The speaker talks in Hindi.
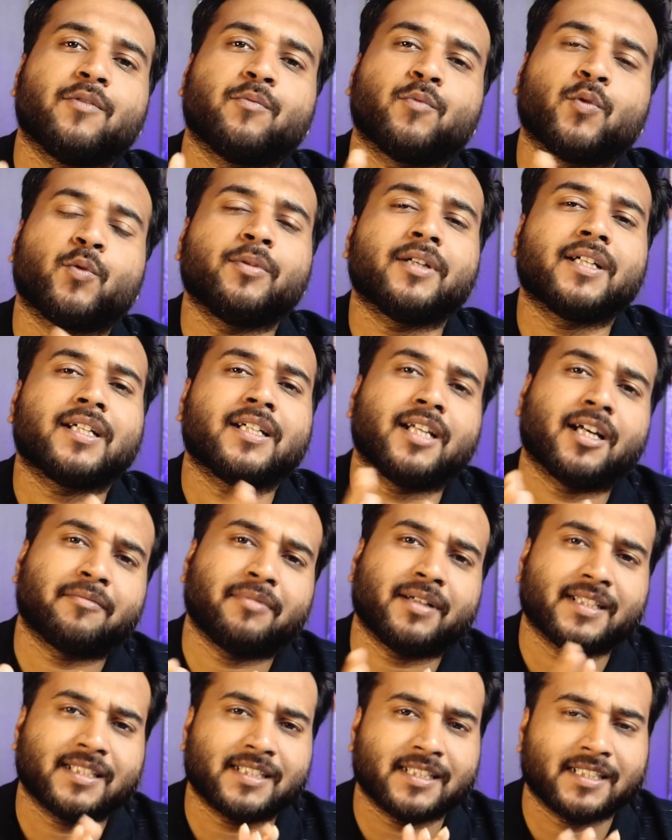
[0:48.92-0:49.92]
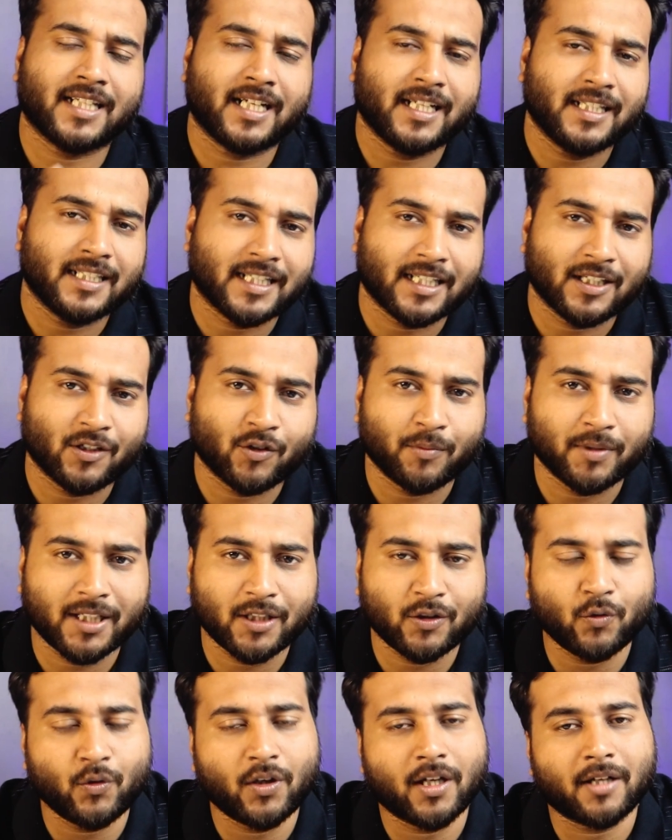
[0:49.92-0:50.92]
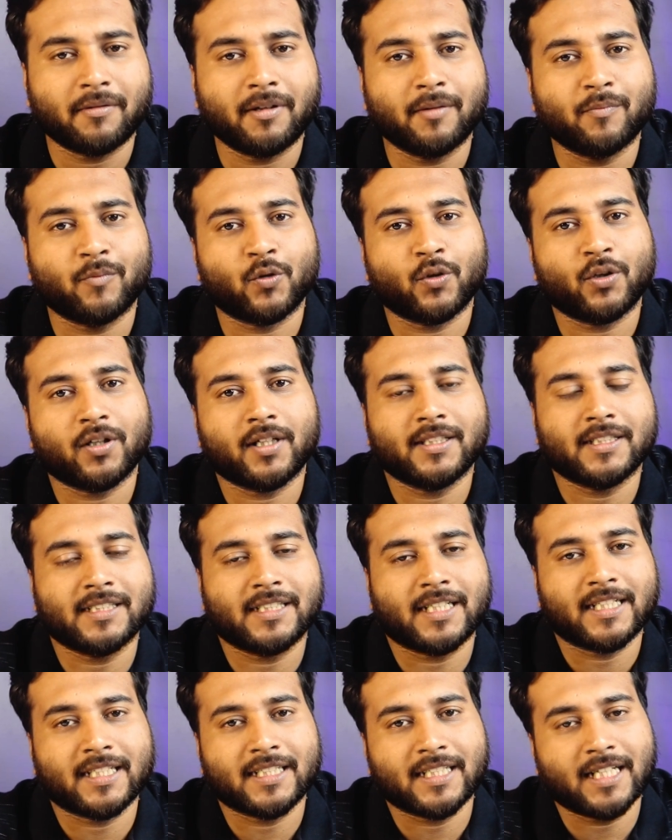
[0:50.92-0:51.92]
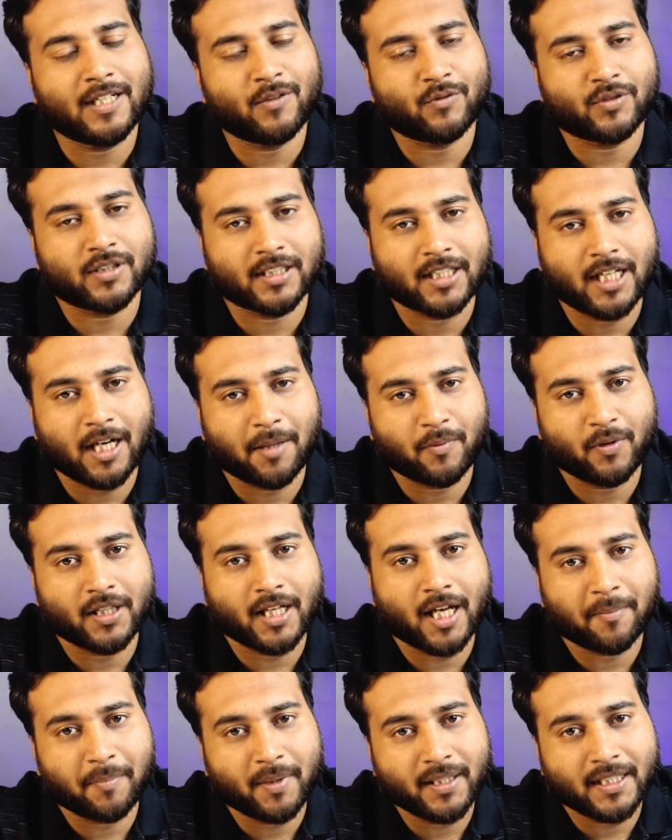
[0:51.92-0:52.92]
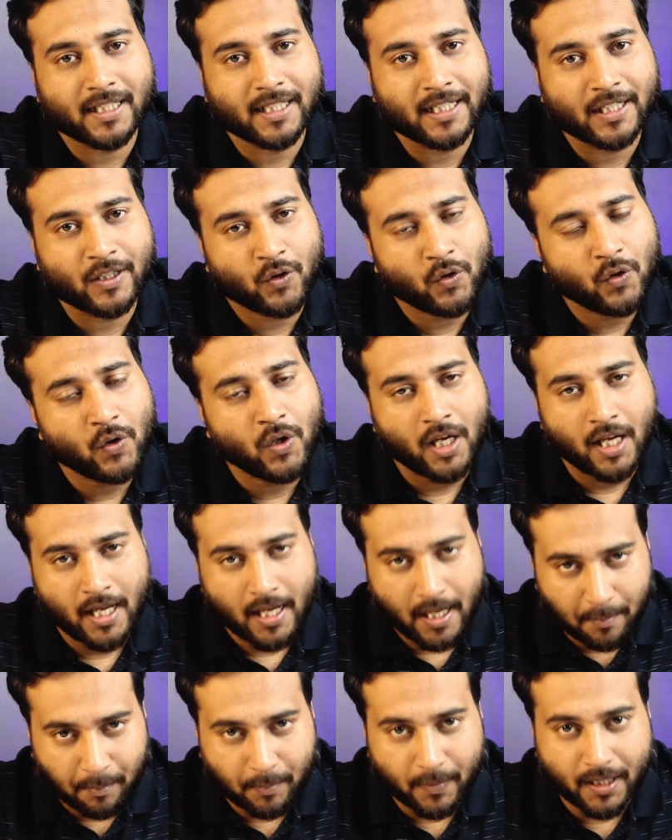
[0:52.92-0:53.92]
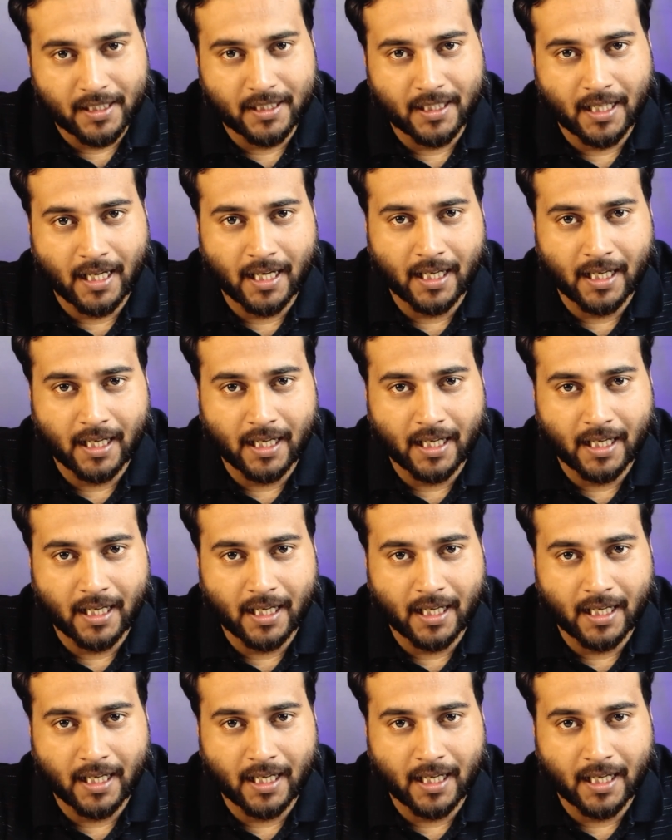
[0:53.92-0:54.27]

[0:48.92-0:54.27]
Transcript: सीरीज है वो भी लगभग इसी तरह ही देखने को मिलता है तो लगभग मोटो का जिस तरह डिजाइन है उसी तरह आपको यहाँ पे देखने को मिल